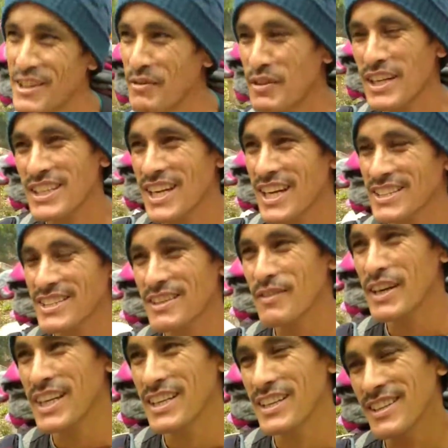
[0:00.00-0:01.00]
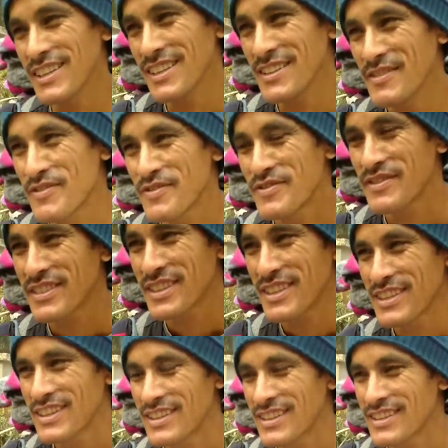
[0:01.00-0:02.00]
तुम ठीक ठाक से बढ़िया सा हेलो
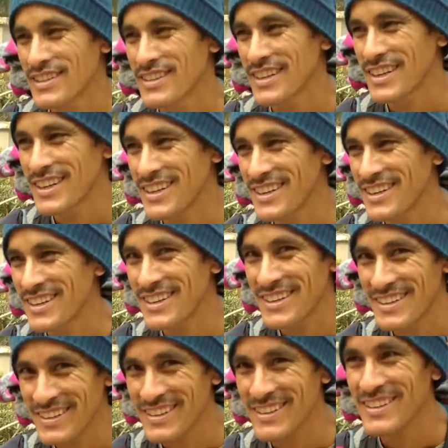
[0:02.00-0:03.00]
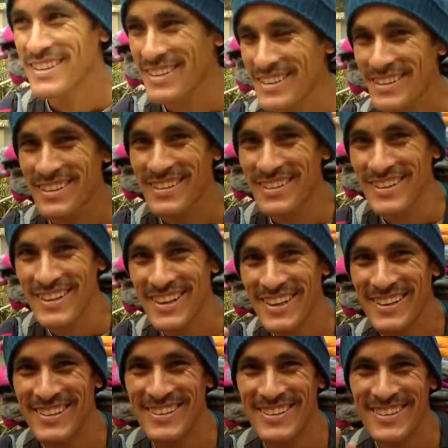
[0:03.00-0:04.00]
बोल दो हेलो बोल दो सबको
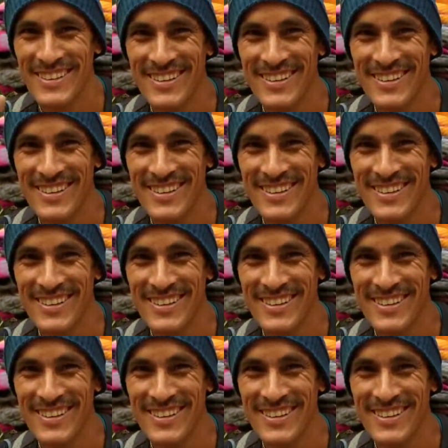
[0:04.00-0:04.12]
हेलो